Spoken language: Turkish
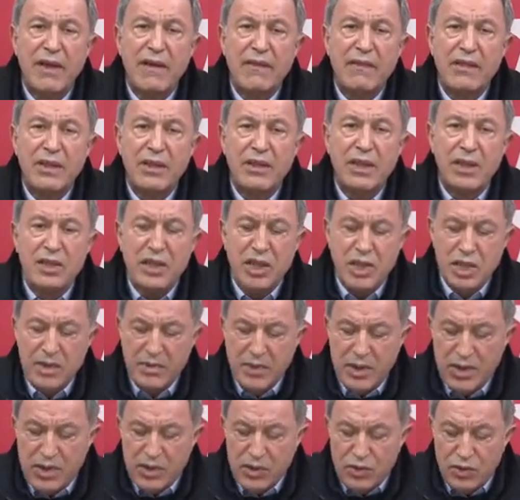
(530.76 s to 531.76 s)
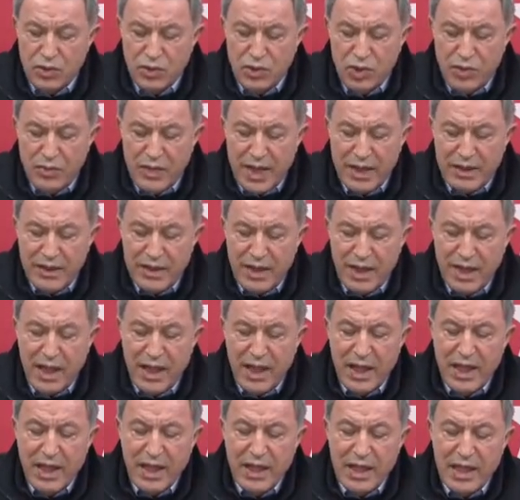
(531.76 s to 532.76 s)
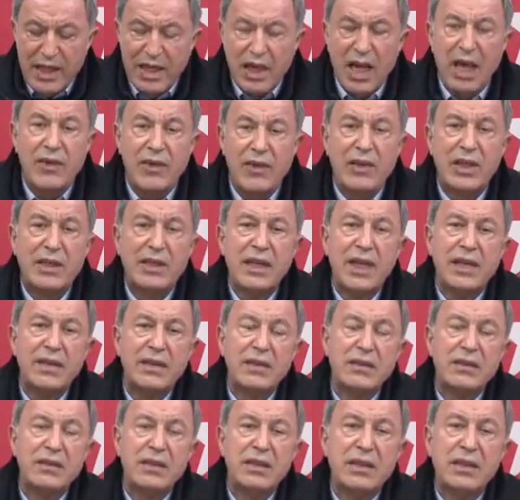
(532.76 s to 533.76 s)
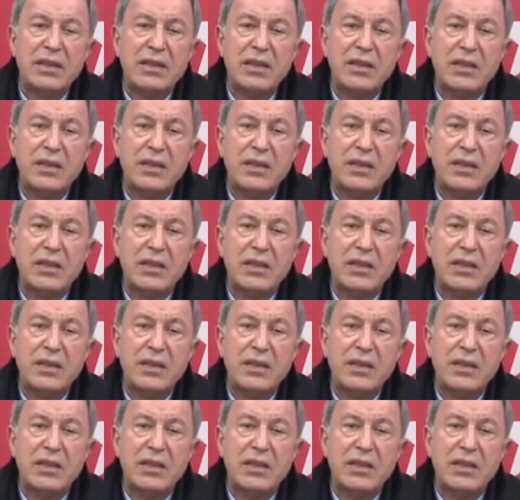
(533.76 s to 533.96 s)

e, çalışmalarını sürdürmekte. İlaveten ee,